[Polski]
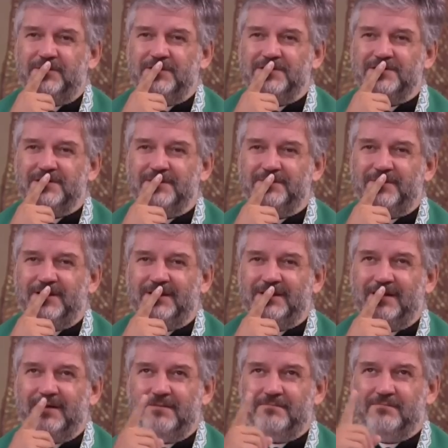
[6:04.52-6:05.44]
boi się
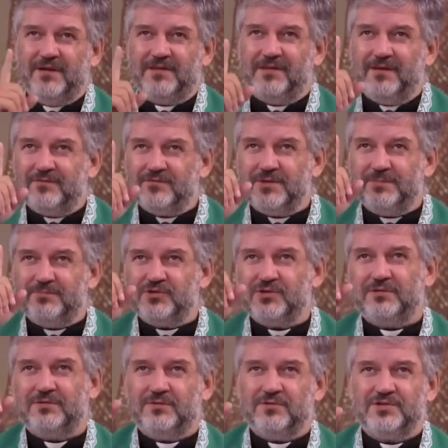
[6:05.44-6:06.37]
Pana, ma zawsze
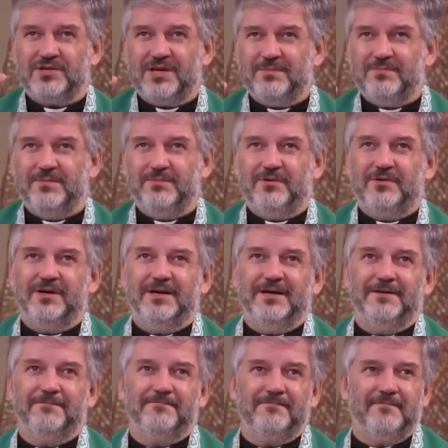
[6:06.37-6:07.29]
przed oczami
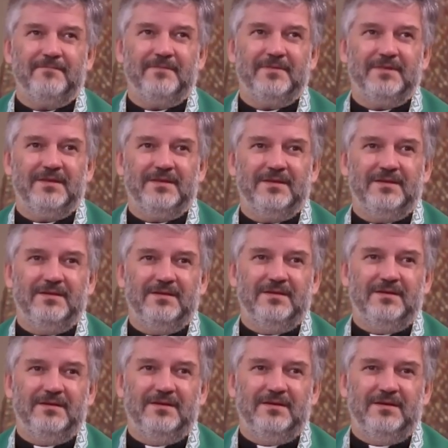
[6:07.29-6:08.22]
Boga.
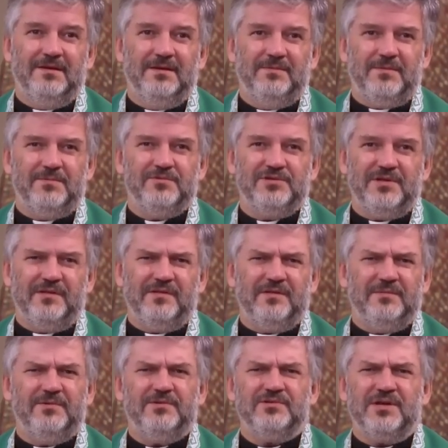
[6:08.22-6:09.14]
Pomyślałem
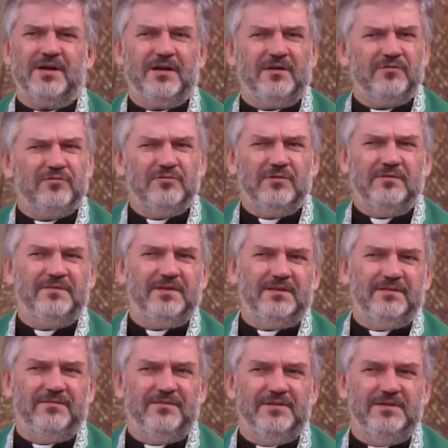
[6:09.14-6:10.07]
sobie, Boże, jaka
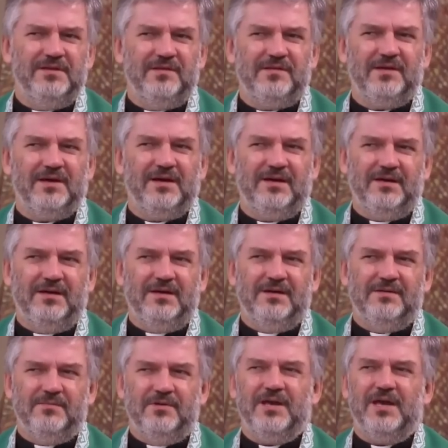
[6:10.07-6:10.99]
cudowna definicja
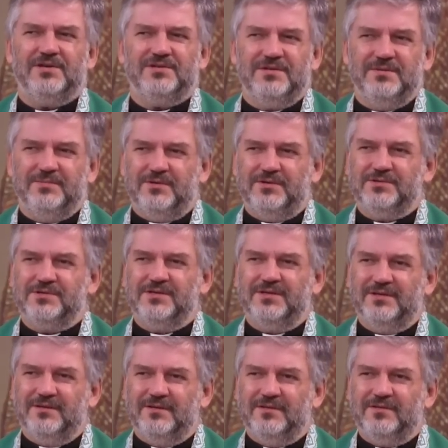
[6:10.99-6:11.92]
bojaźni
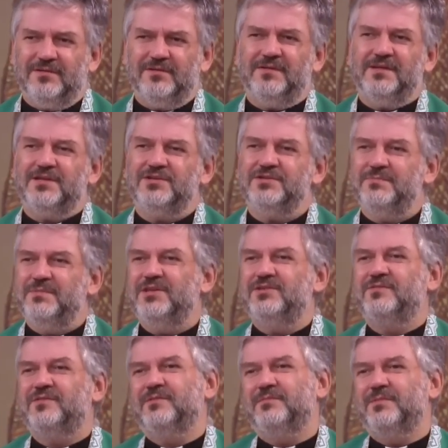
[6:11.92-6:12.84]
Bożej. Co znaczy
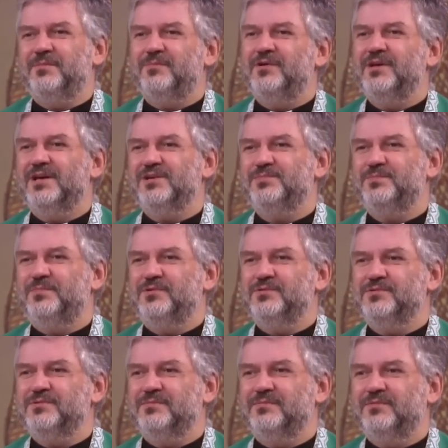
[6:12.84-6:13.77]
mieć w sobie bojaźń
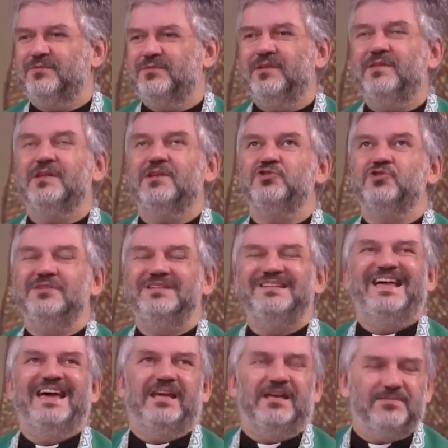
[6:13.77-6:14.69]
Bożą? To nie znaczy
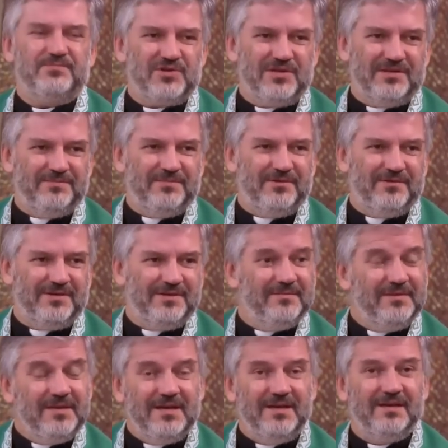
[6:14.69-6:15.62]
lęk przed
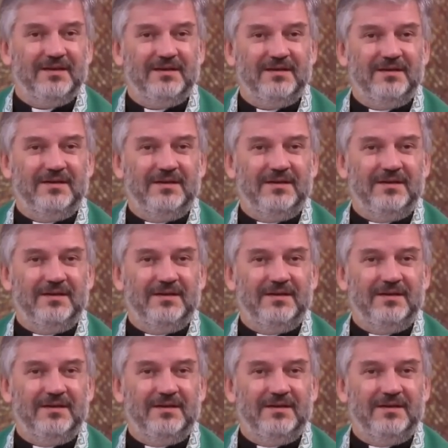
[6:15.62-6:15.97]
Bogiem, nie.